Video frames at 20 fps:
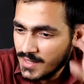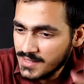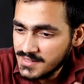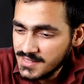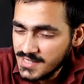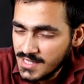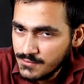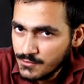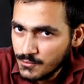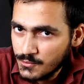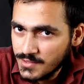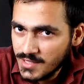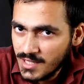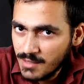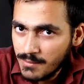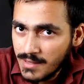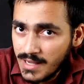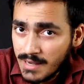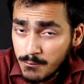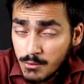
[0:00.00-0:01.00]
बातें हैं फ़ोन
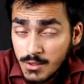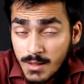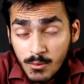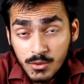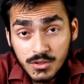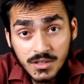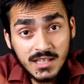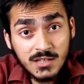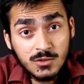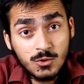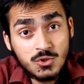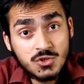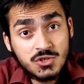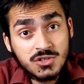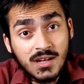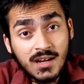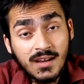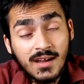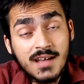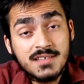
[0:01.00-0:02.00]
के बारे में आपको देने की
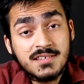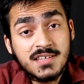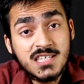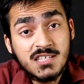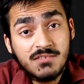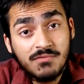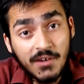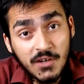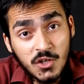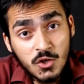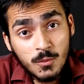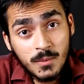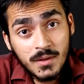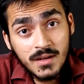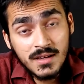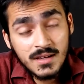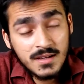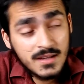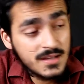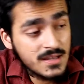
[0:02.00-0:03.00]
कोशिश करेंगे आज की इस वीडियो
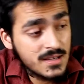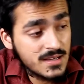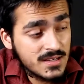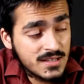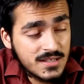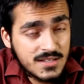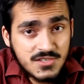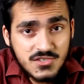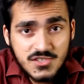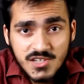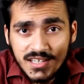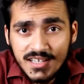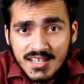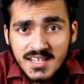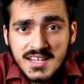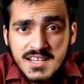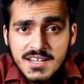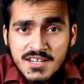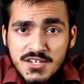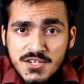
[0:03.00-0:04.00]
में
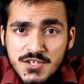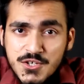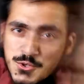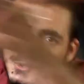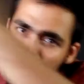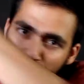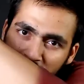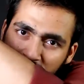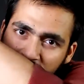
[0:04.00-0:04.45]
चलिए शुरू